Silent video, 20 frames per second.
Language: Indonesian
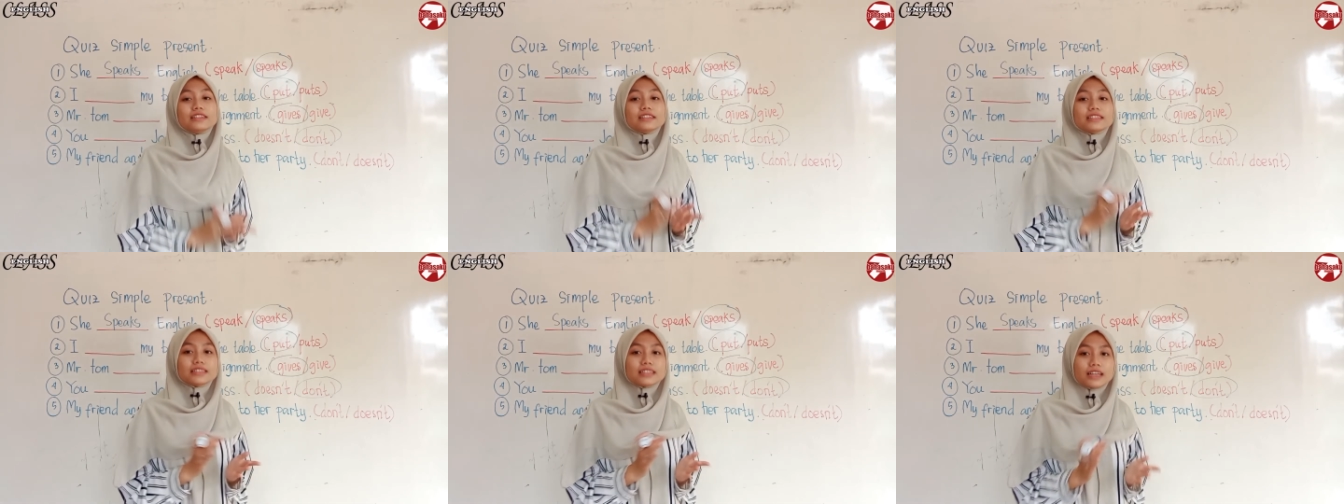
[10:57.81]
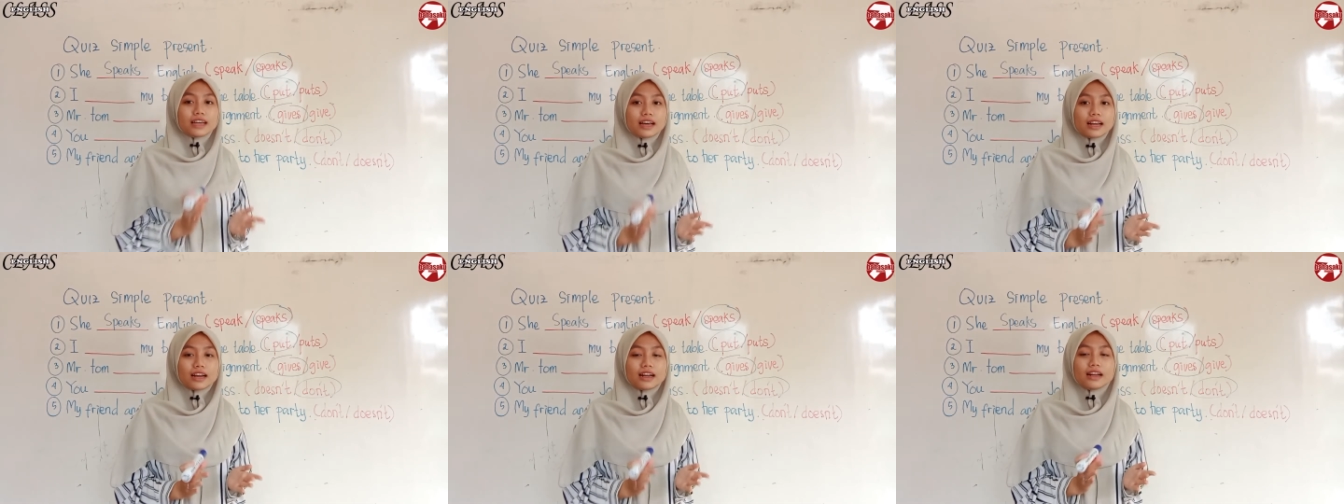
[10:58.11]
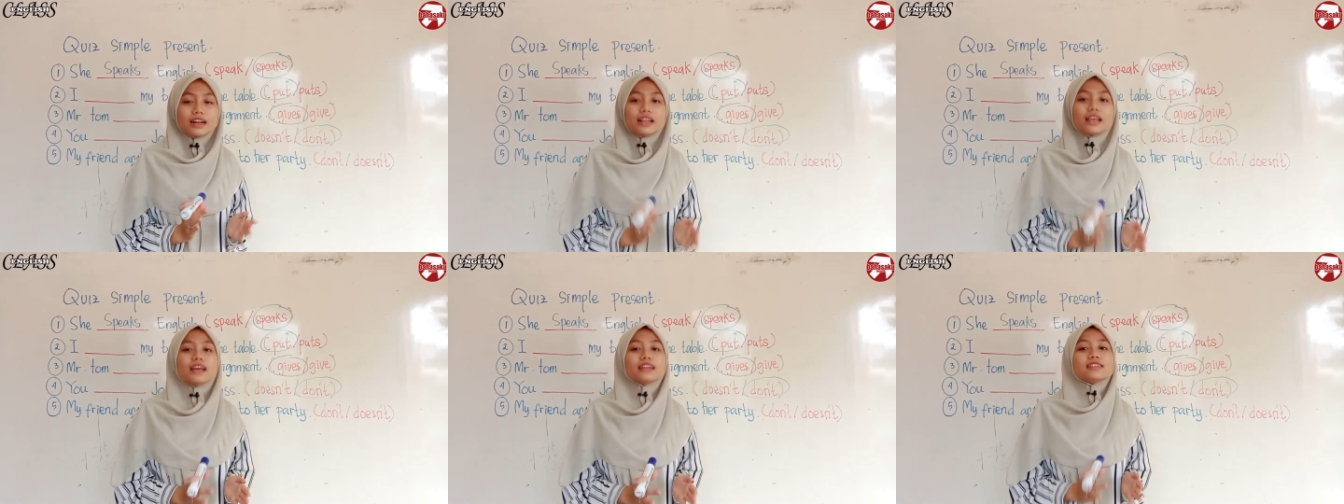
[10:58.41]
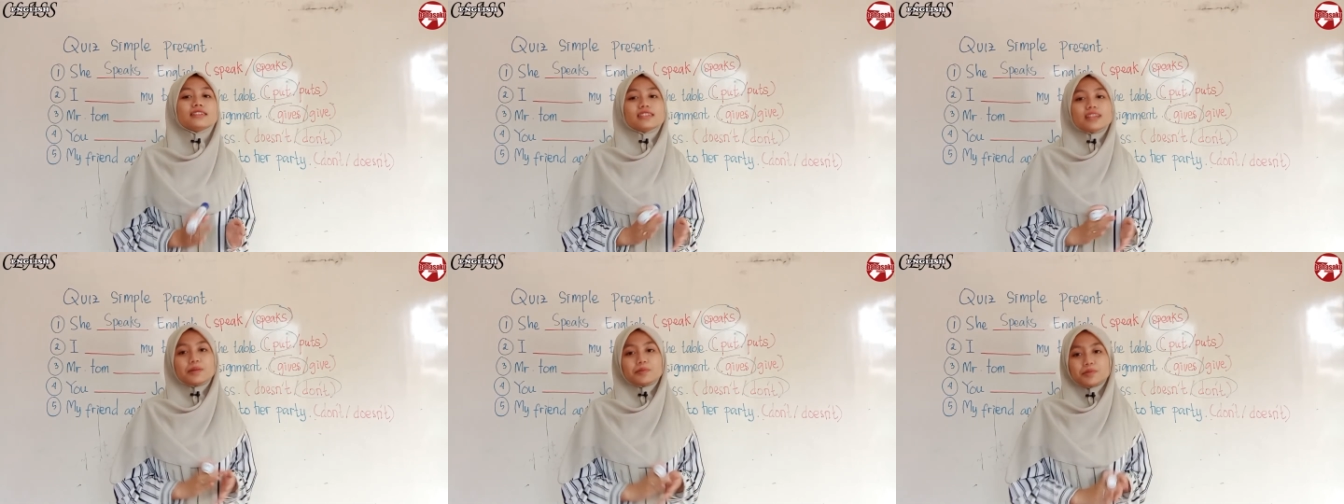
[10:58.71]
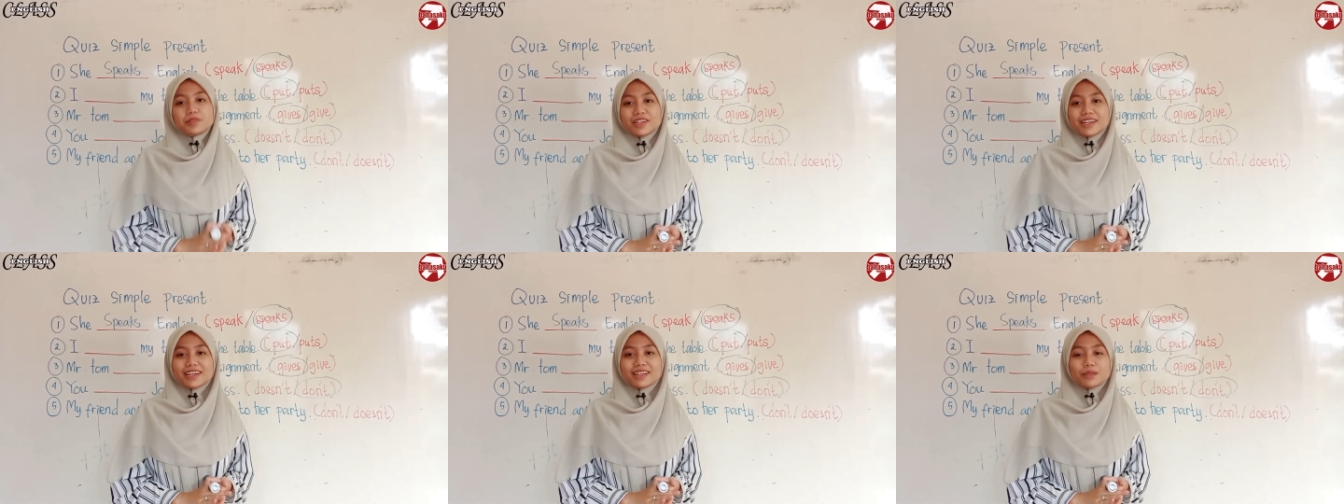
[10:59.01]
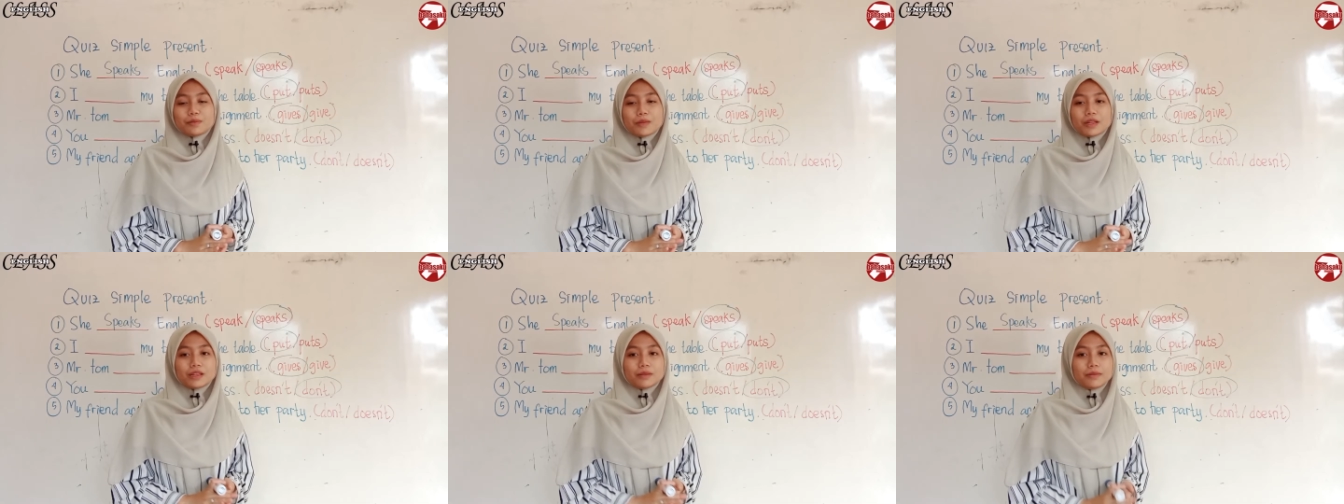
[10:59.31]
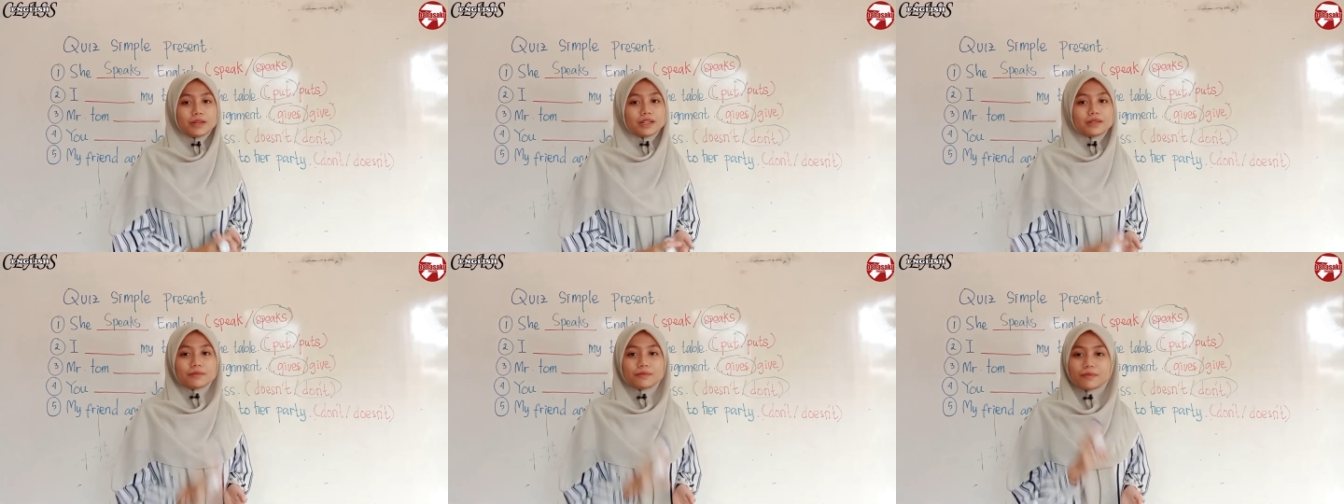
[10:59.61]
Sekarang lihat subjeknya
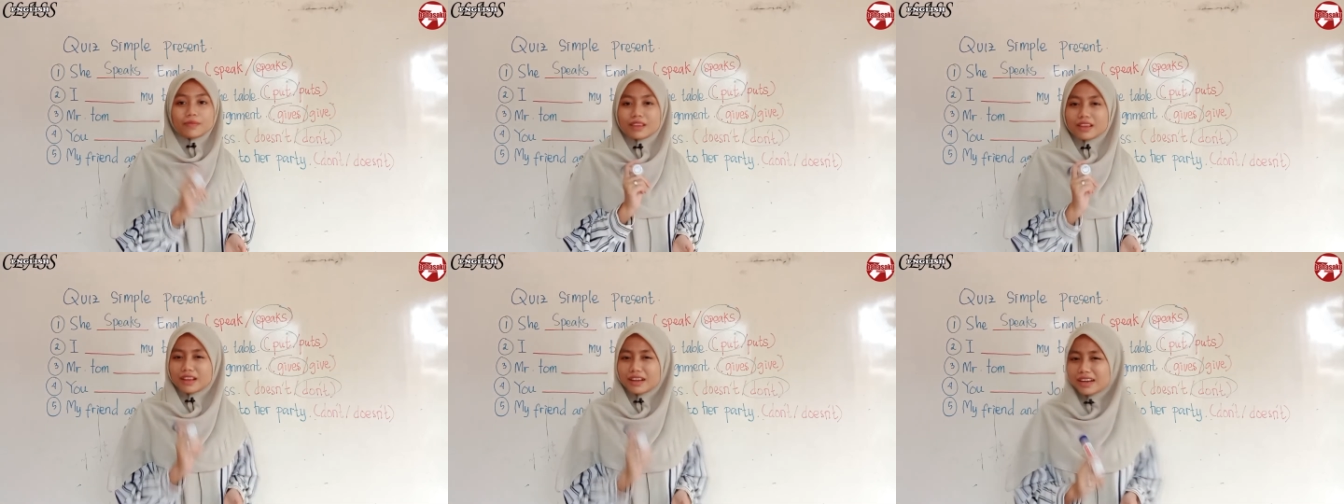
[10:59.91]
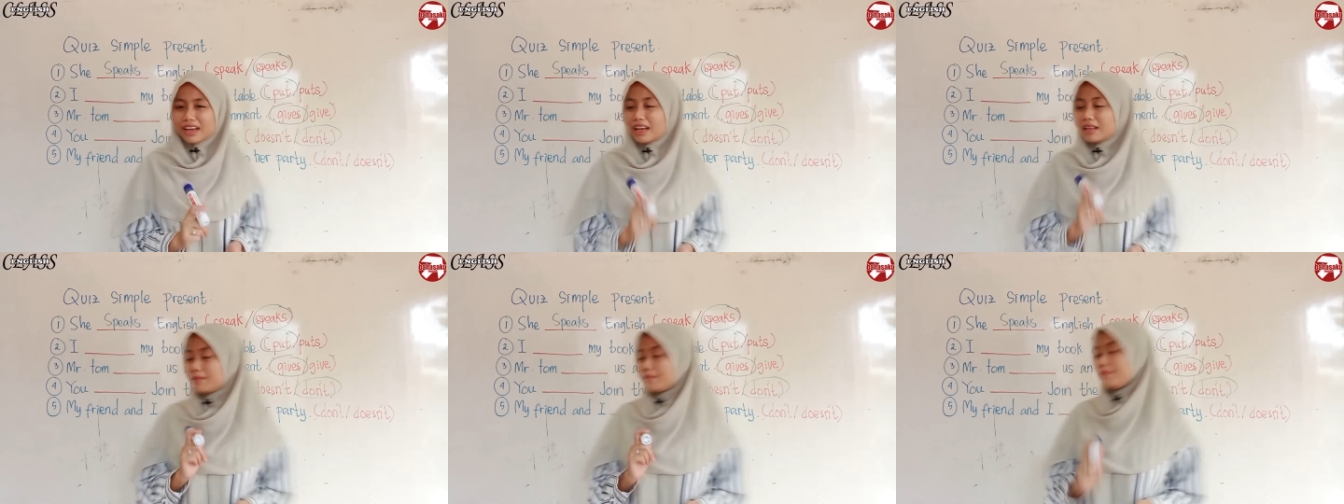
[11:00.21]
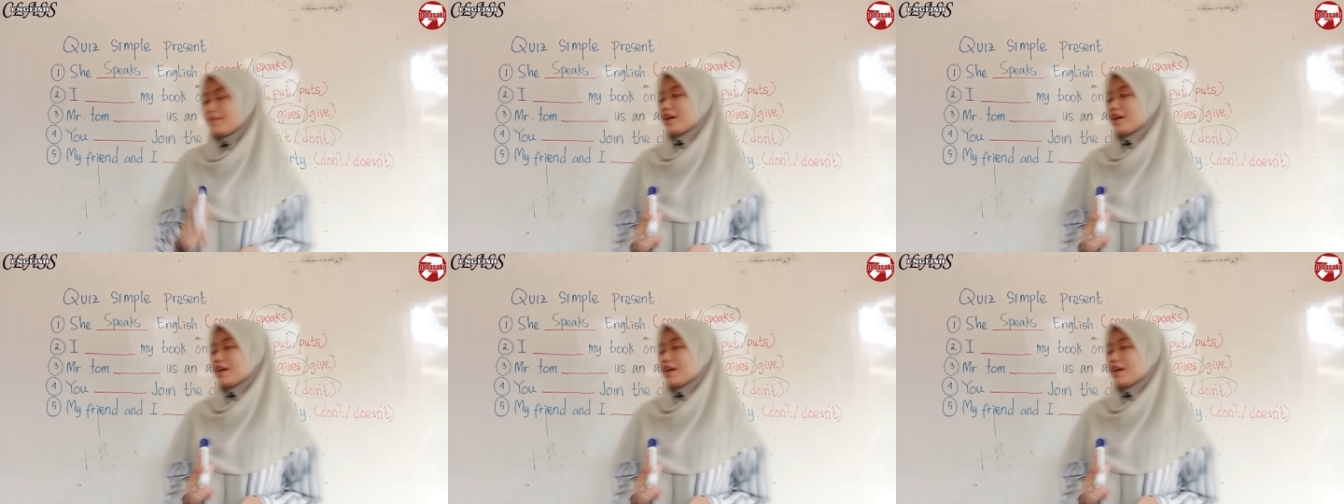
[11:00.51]
teman-teman. Lihat